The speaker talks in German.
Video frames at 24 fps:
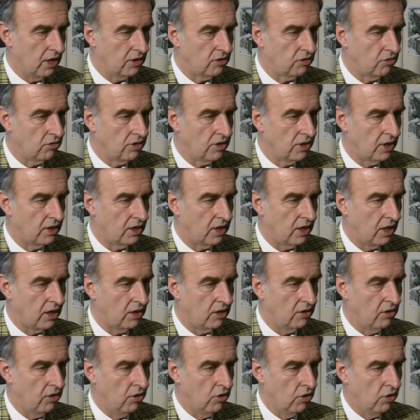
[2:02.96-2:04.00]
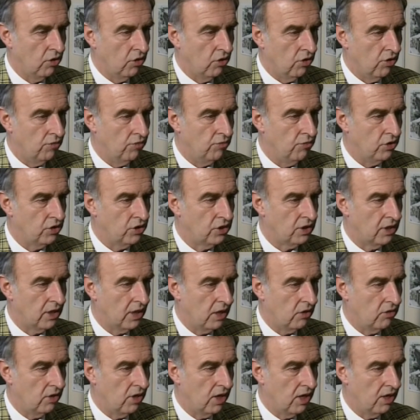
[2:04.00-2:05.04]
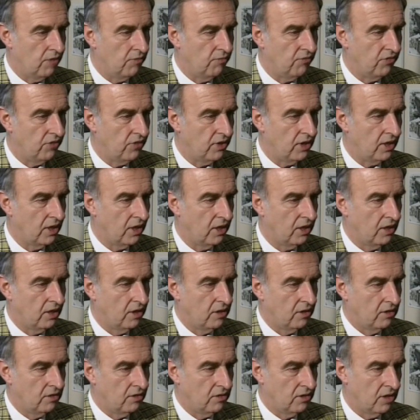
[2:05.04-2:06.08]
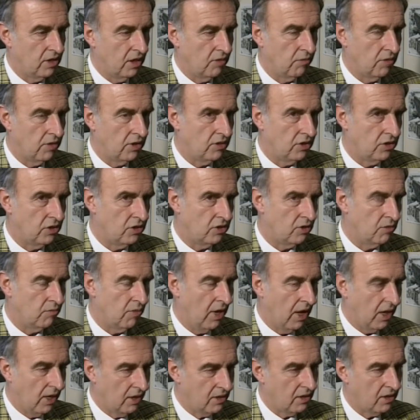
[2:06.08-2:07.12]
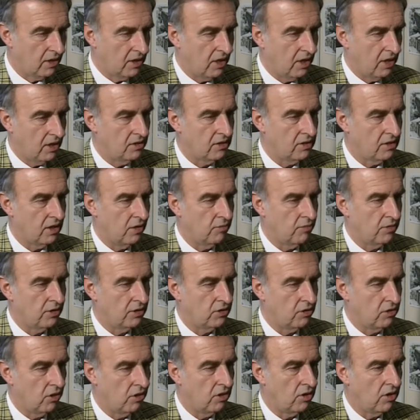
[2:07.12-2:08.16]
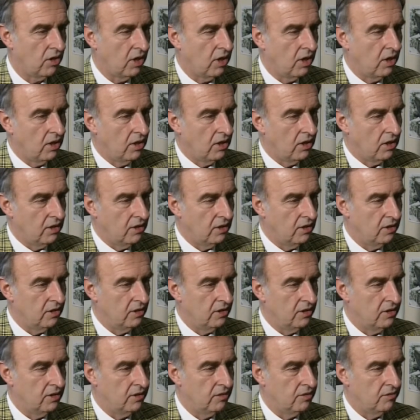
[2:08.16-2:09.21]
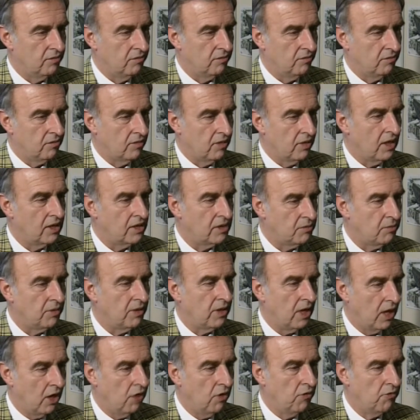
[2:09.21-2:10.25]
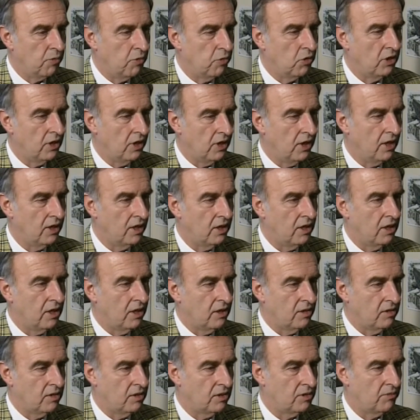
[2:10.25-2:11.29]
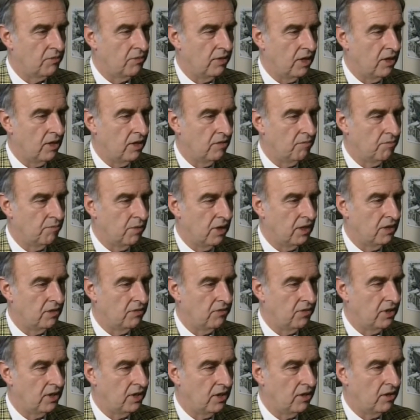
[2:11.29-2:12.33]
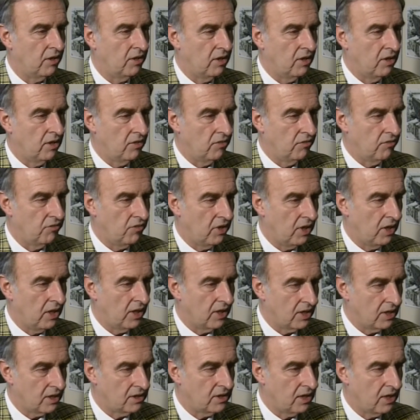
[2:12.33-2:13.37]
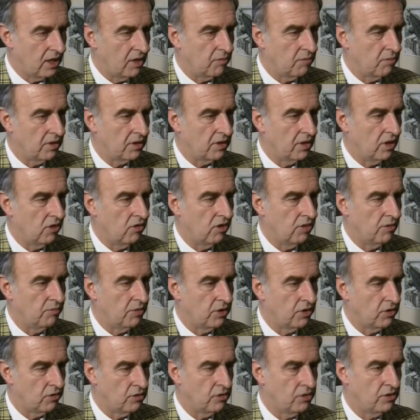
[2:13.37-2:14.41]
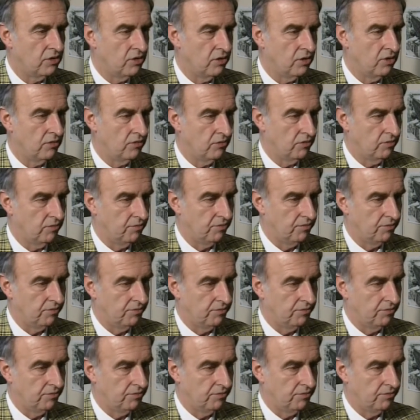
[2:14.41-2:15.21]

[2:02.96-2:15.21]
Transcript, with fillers: Nachdruck dagegen und möchten Nauheim wieder, sagen wir nicht zum alten Glanz, aber doch äh, es wieder aufpolieren, dass wir bald wieder viele Gäste hier in Bad Nauheim begrüßen dürfen.